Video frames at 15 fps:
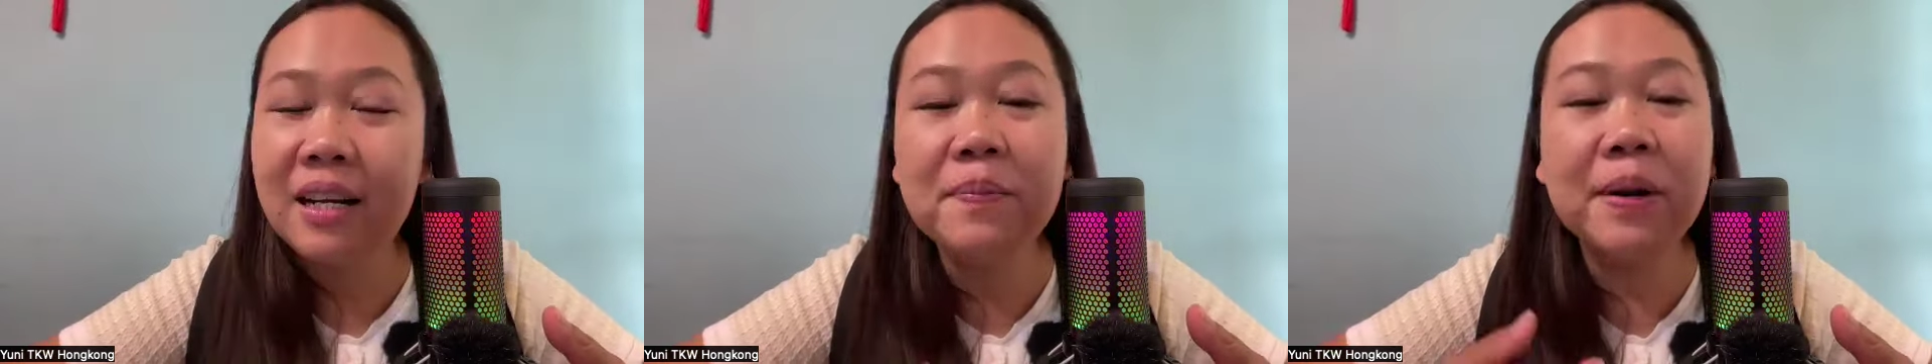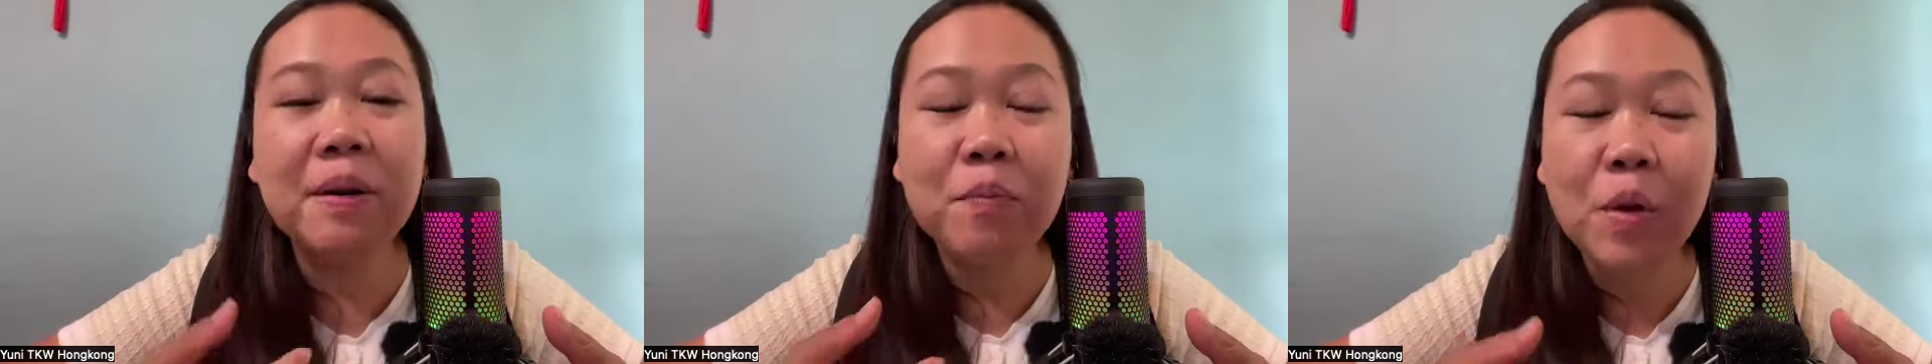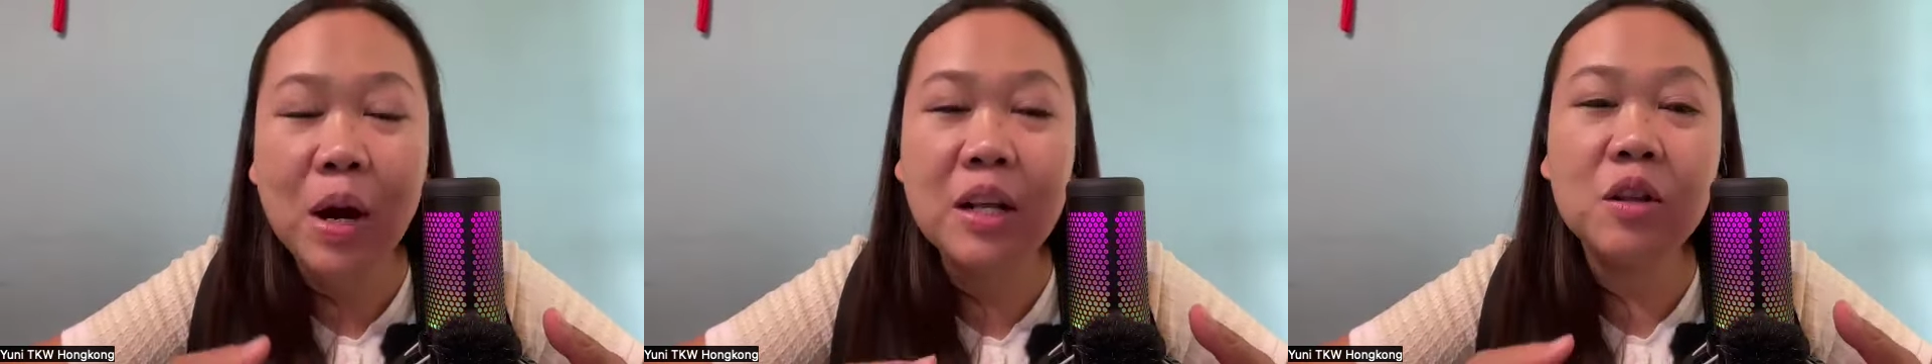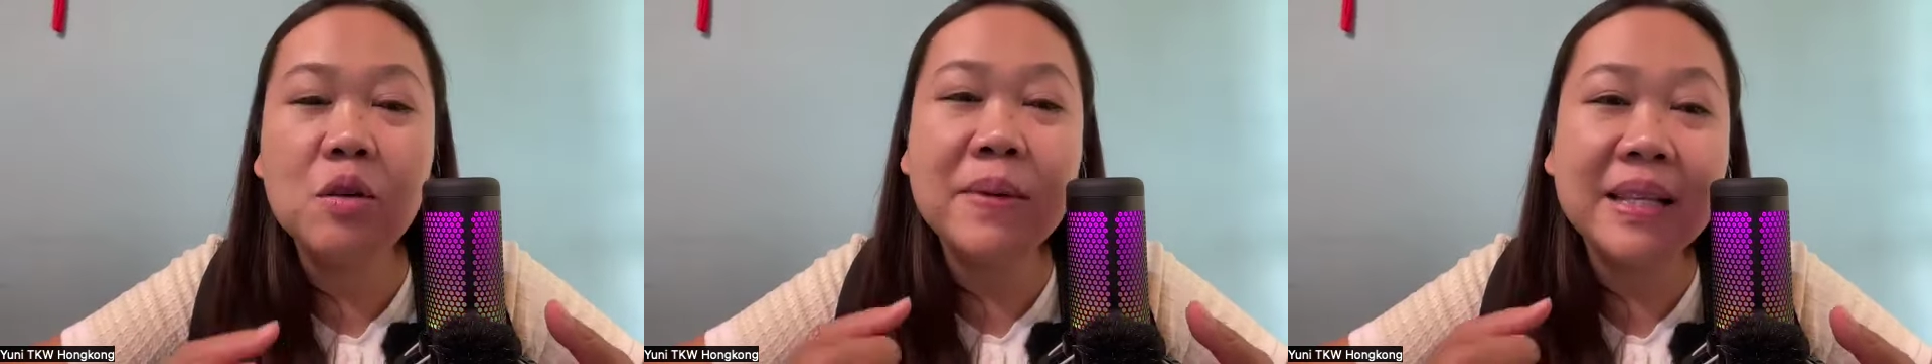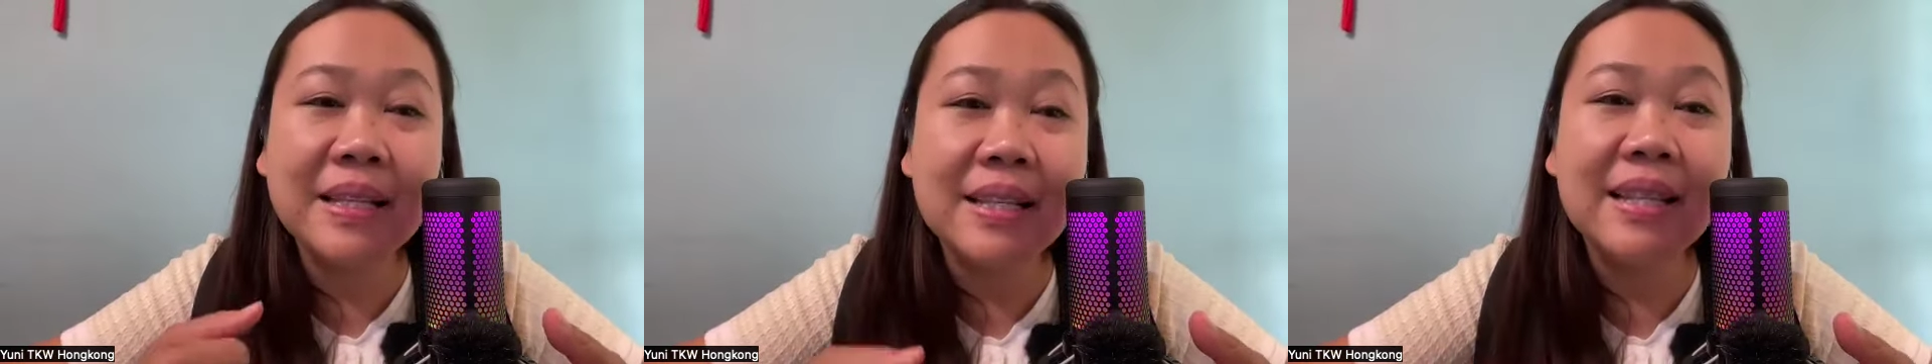itu perempuan itu
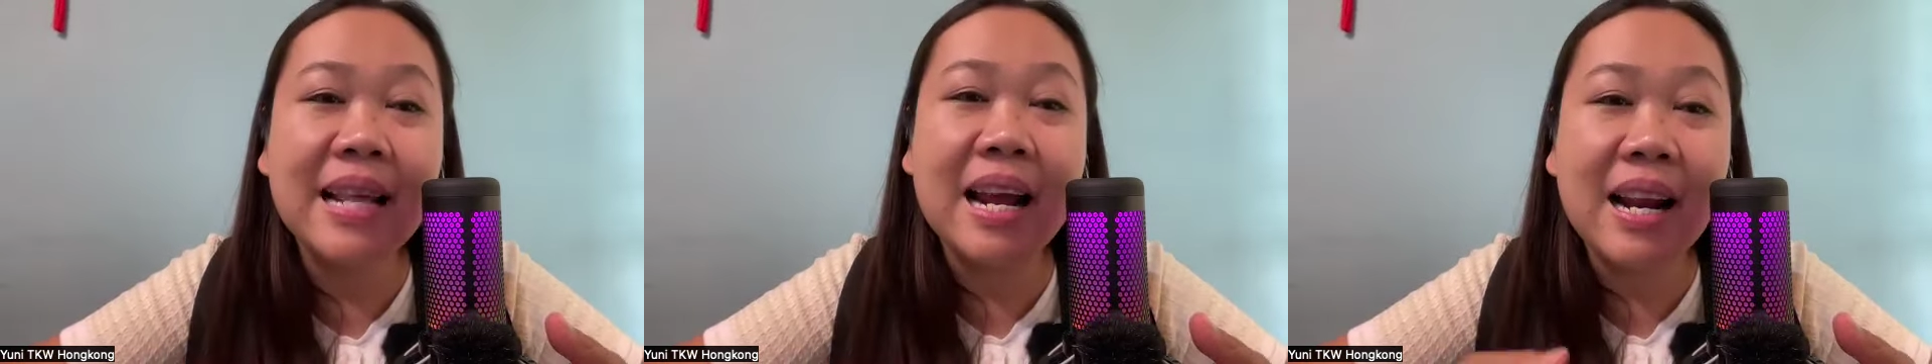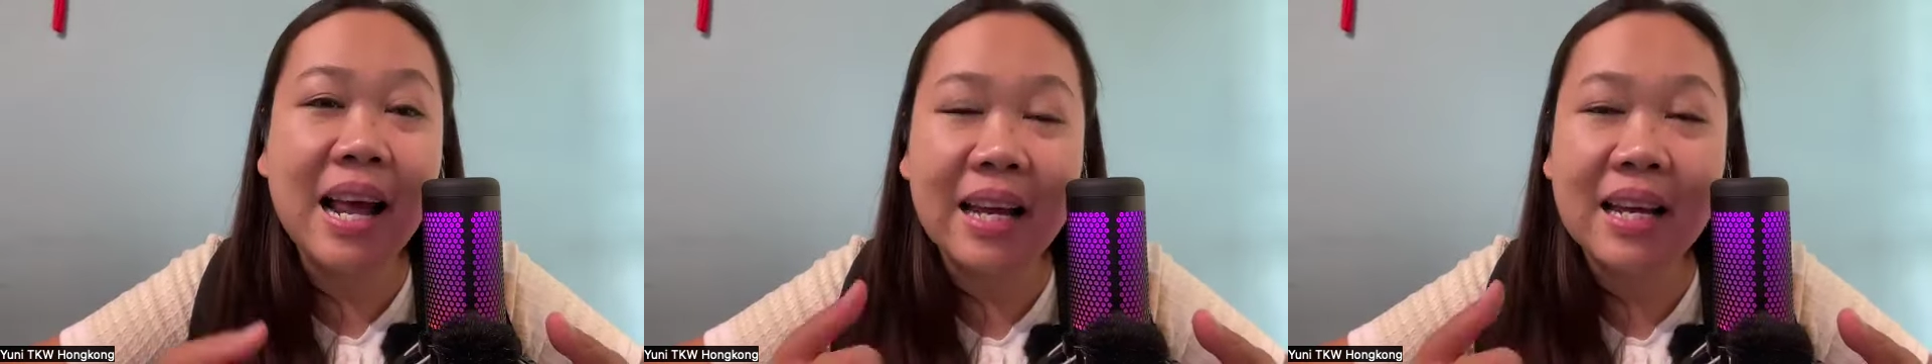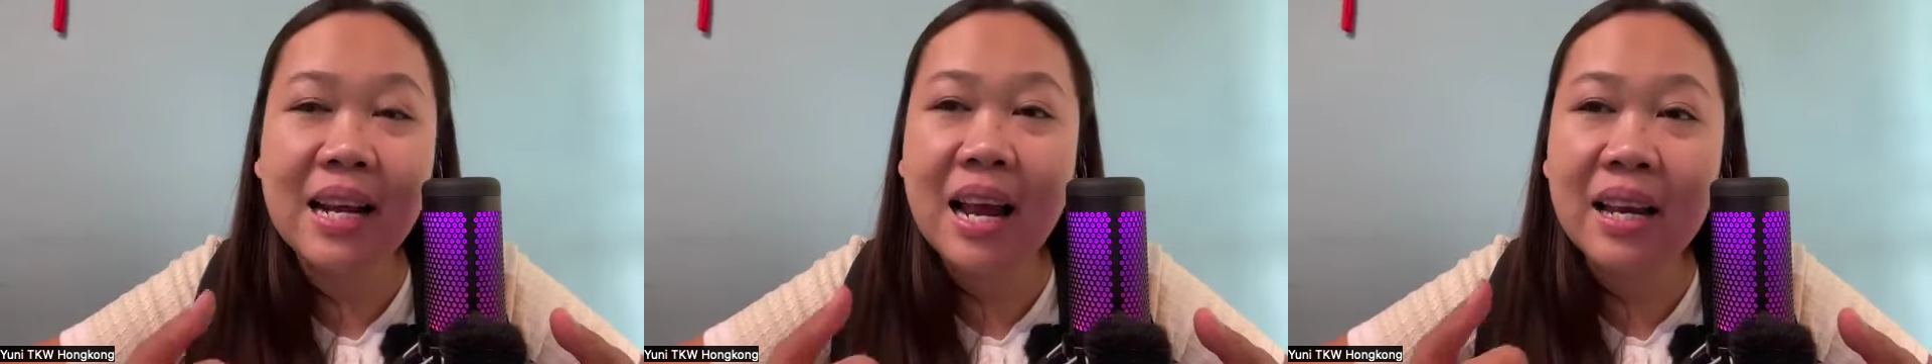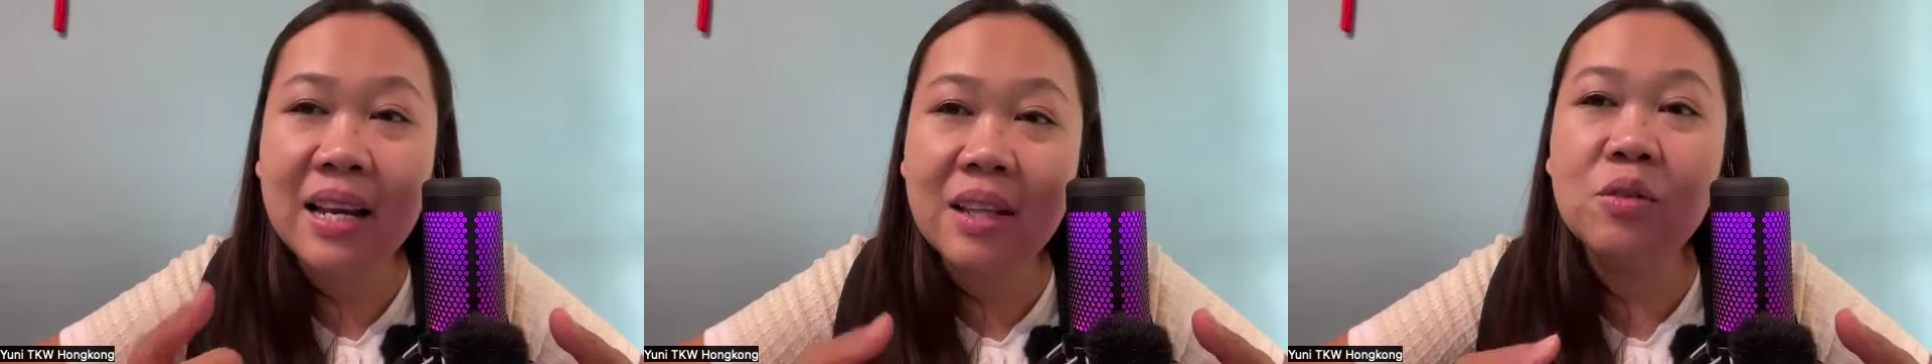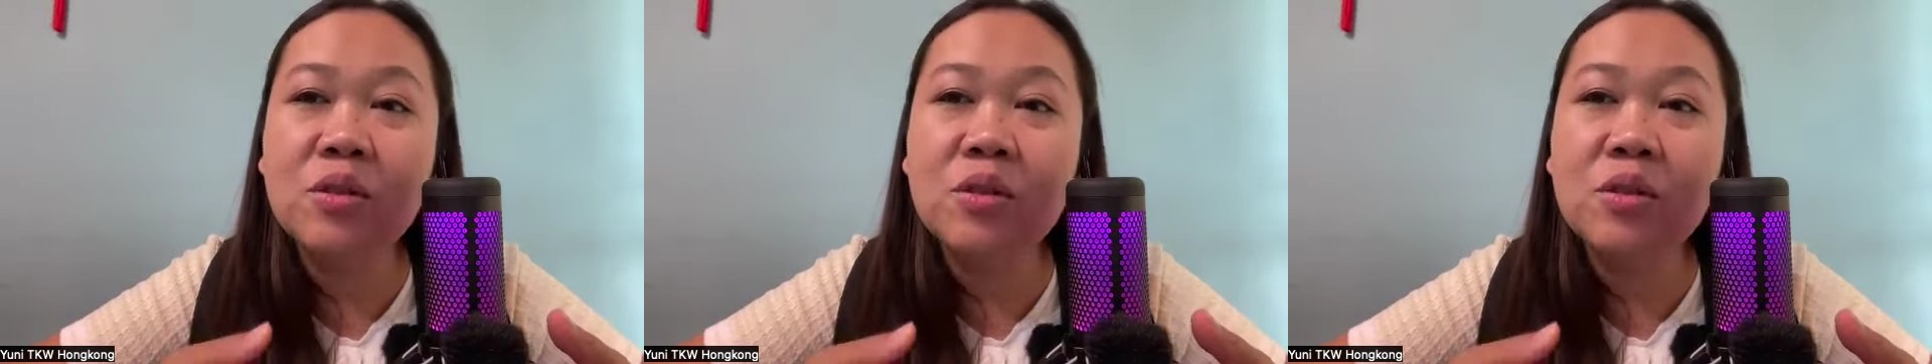mencintai laki-laki